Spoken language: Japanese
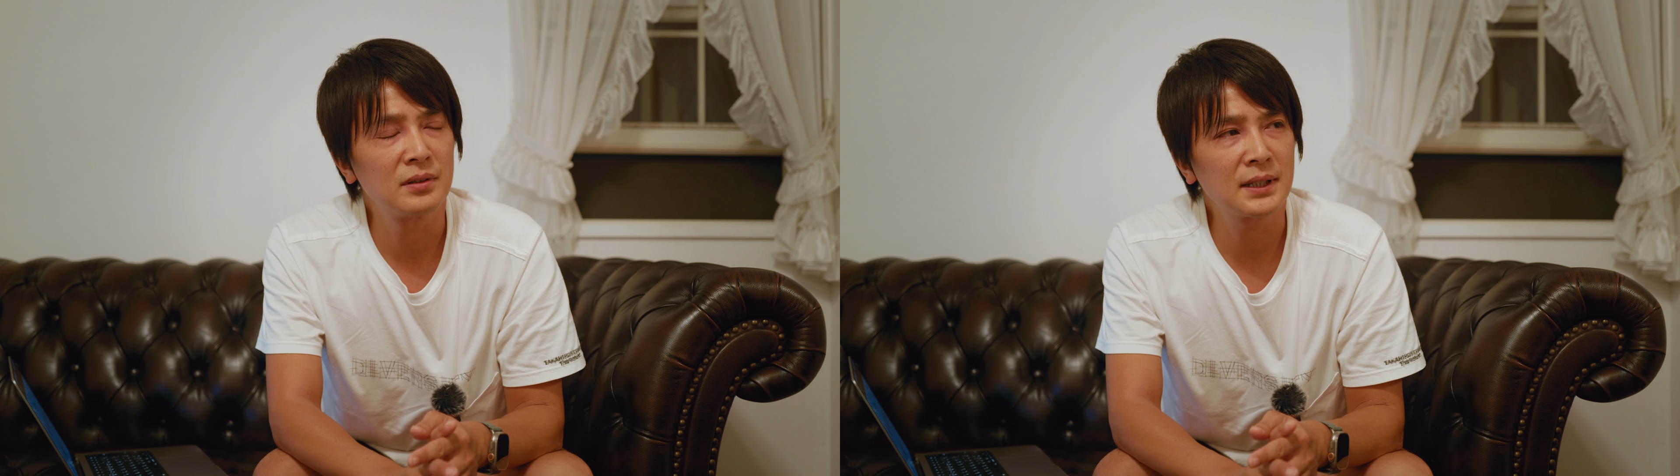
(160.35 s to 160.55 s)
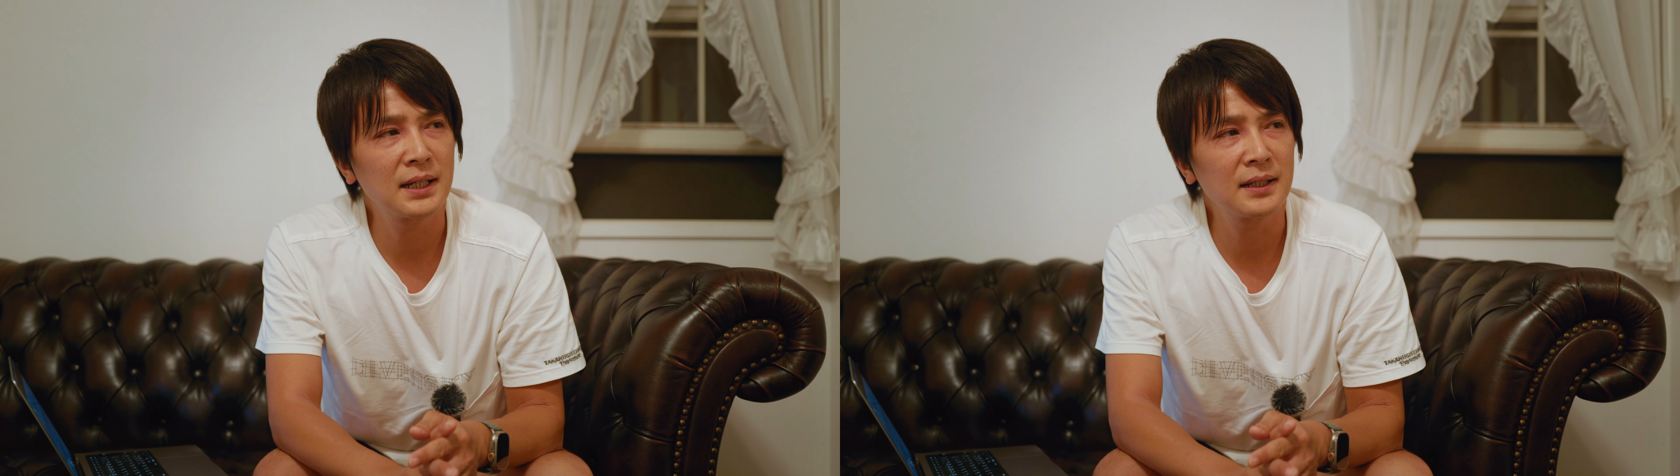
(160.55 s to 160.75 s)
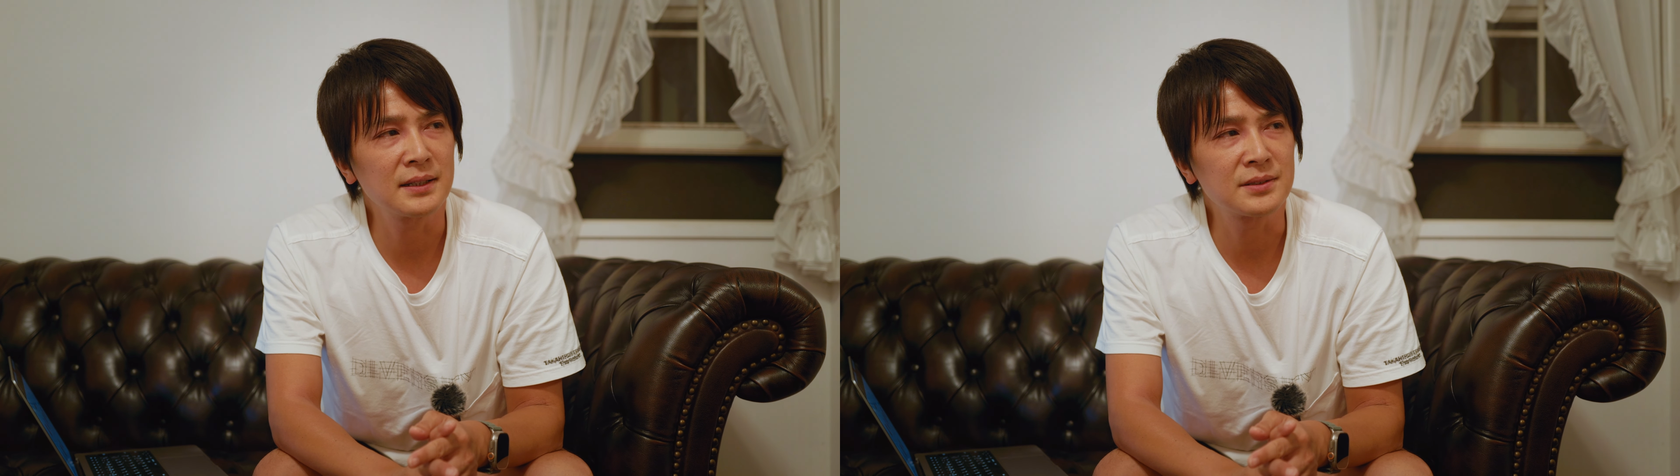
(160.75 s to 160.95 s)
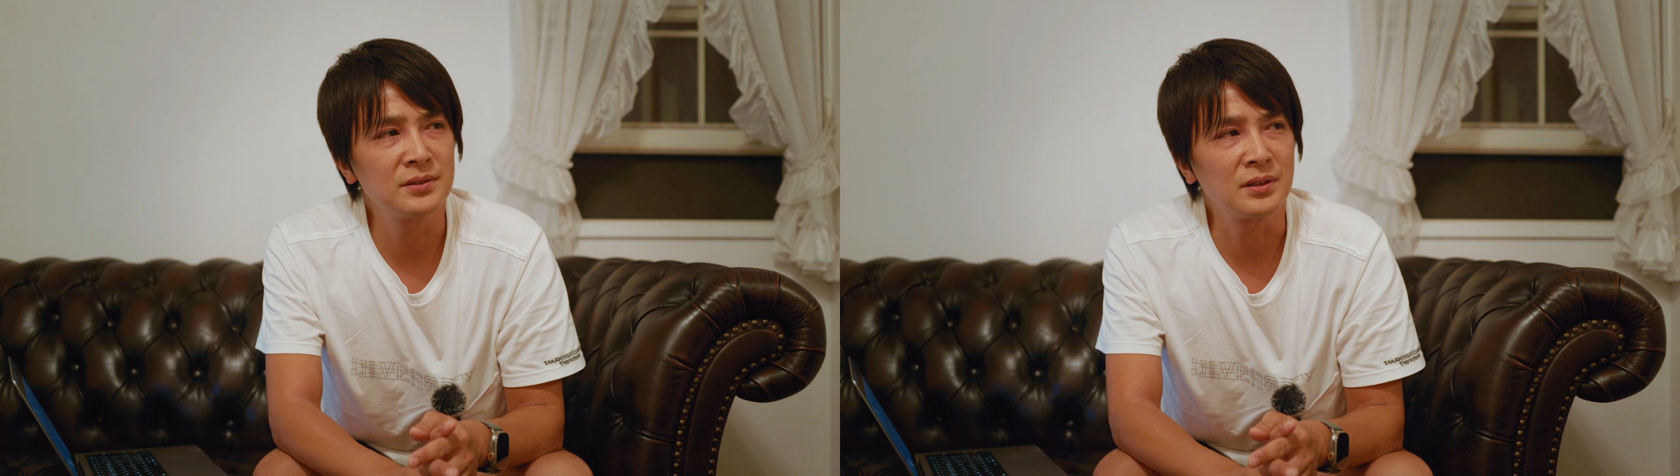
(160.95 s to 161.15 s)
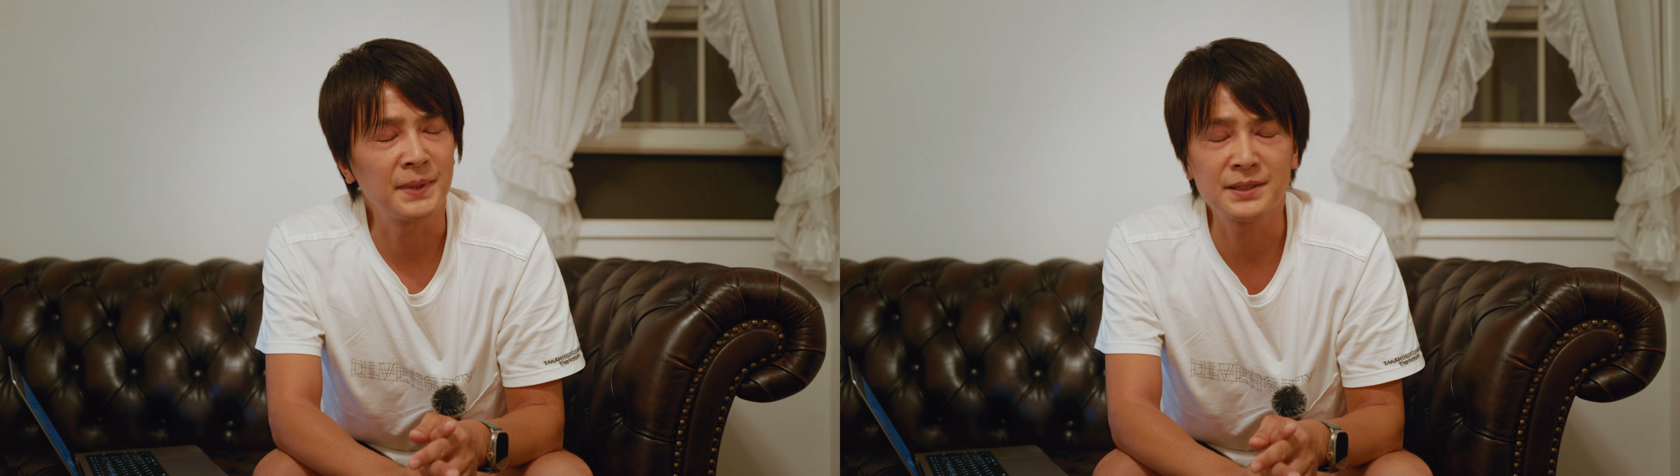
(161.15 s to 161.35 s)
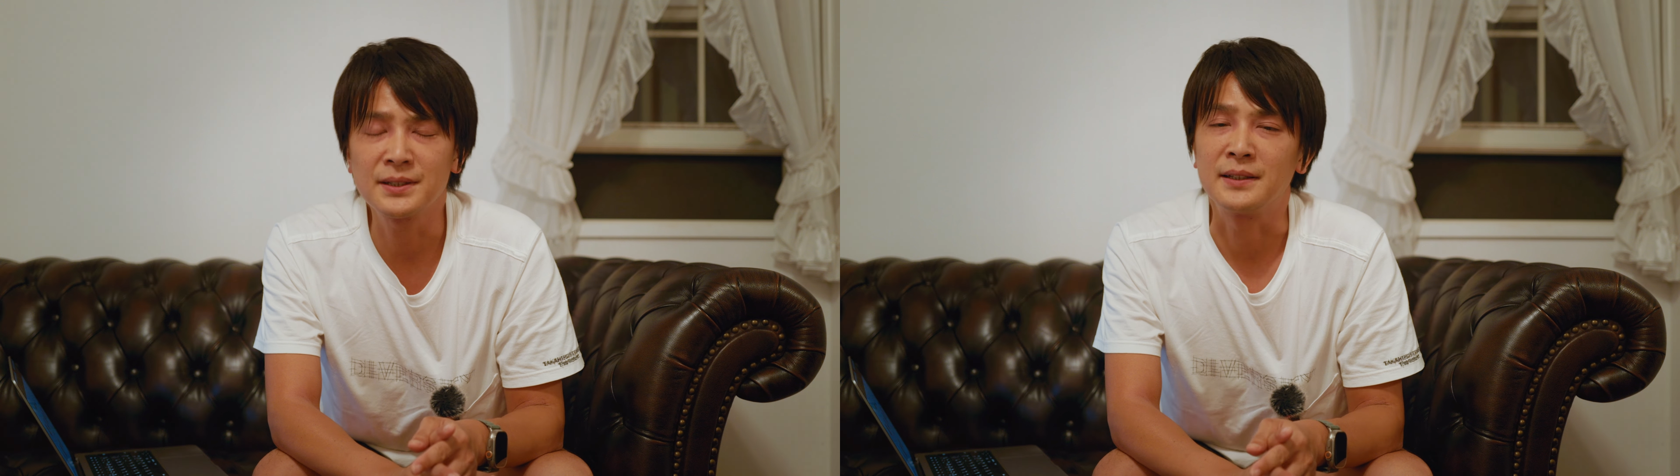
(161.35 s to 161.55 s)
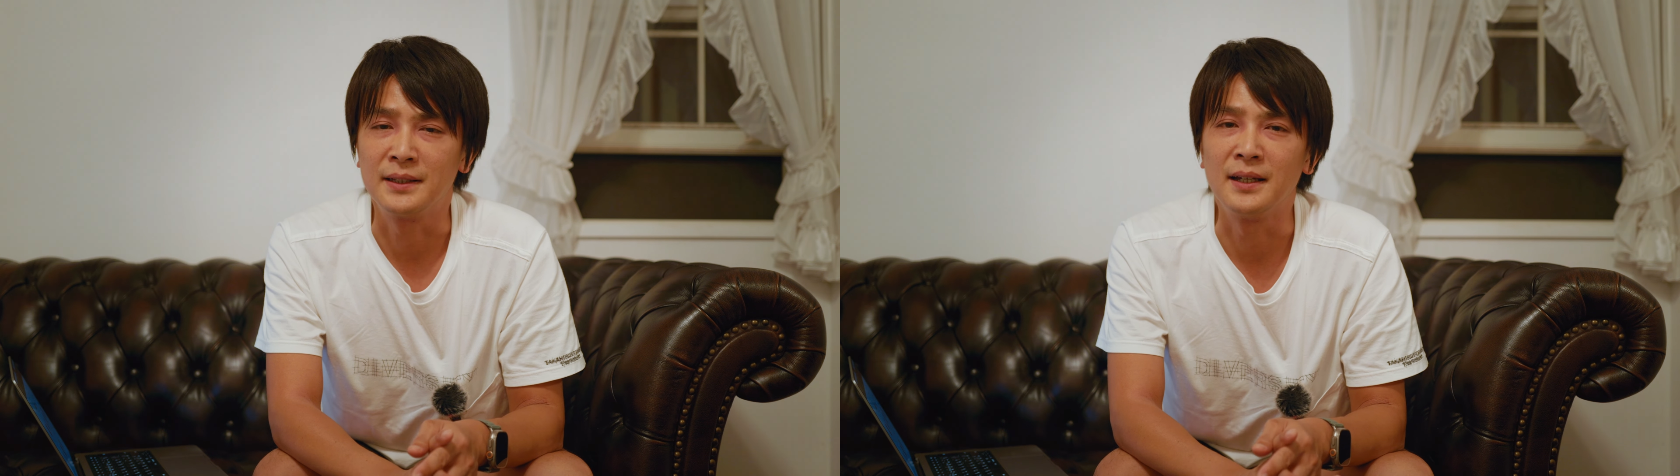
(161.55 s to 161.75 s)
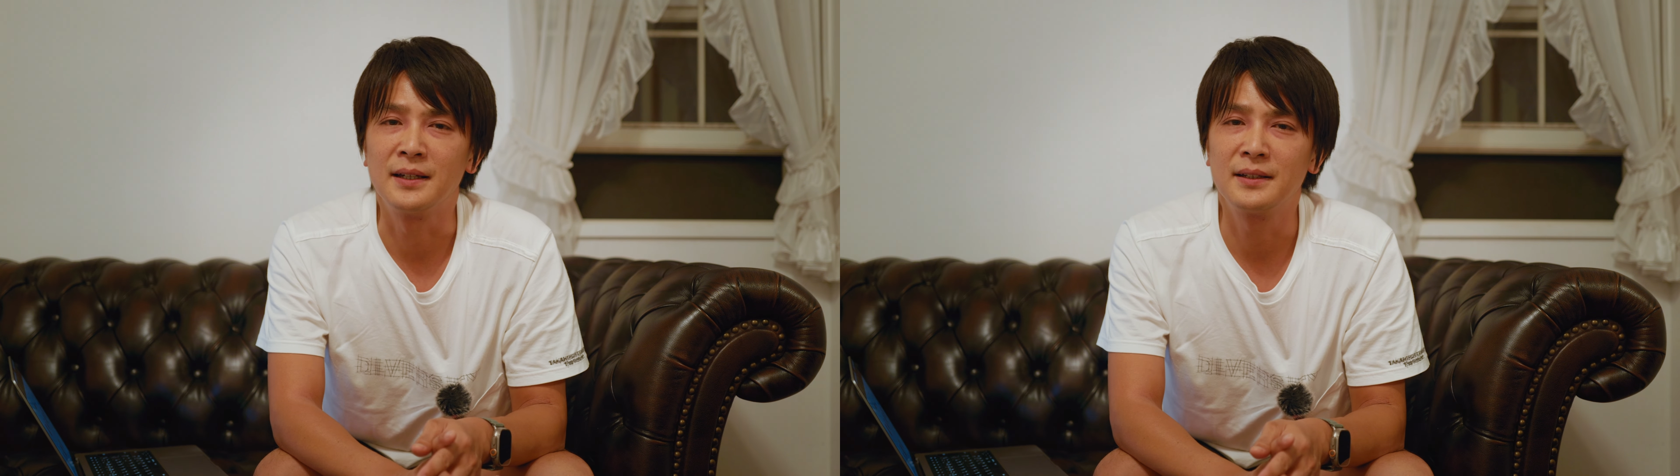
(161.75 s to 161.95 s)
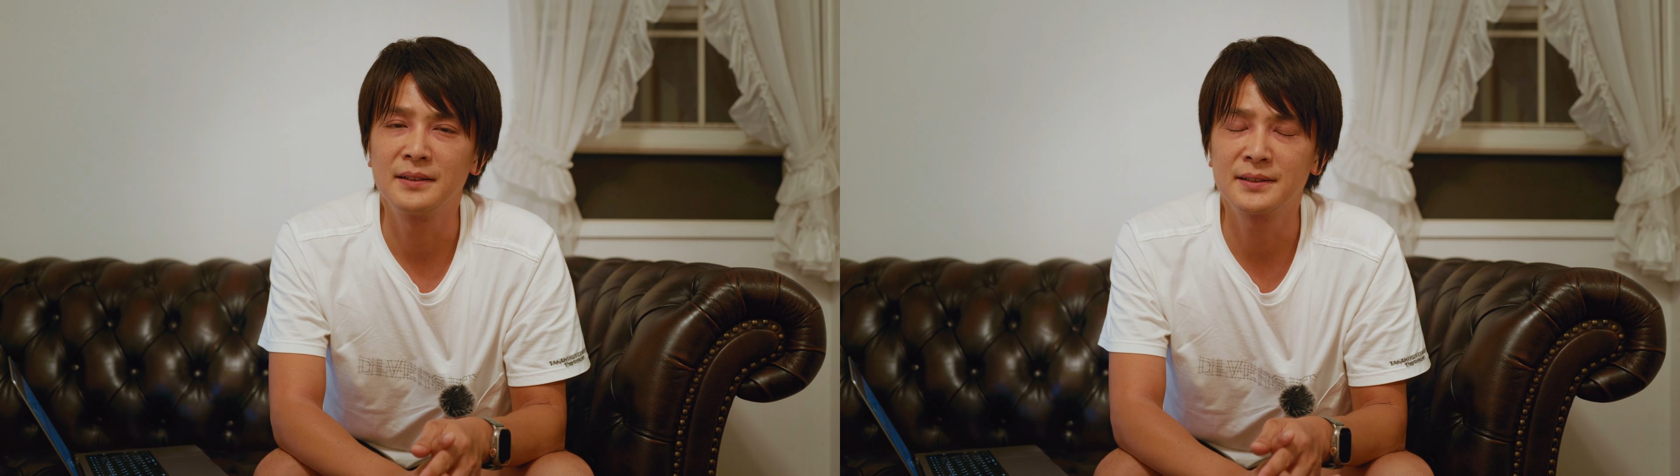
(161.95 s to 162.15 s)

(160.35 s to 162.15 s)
一回一回作るのめんどくさいんで